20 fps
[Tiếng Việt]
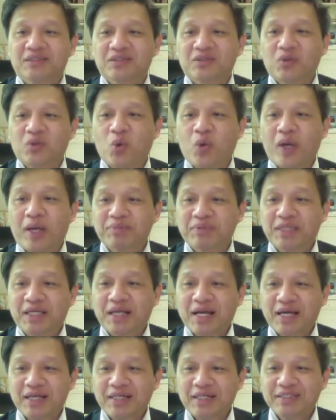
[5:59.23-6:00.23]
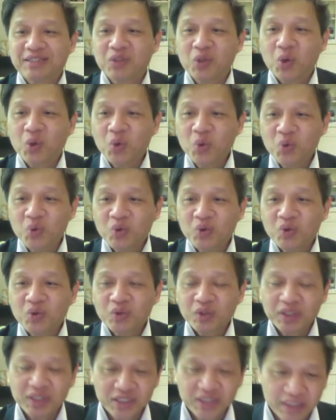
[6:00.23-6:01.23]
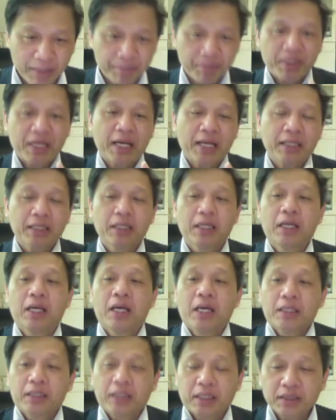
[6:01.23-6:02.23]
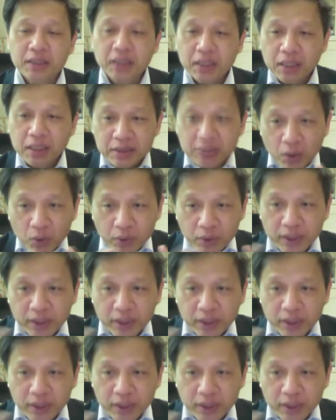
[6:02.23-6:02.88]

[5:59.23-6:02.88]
thu hẹp trở lại như cũ nó lại sập lại thành ra sau khi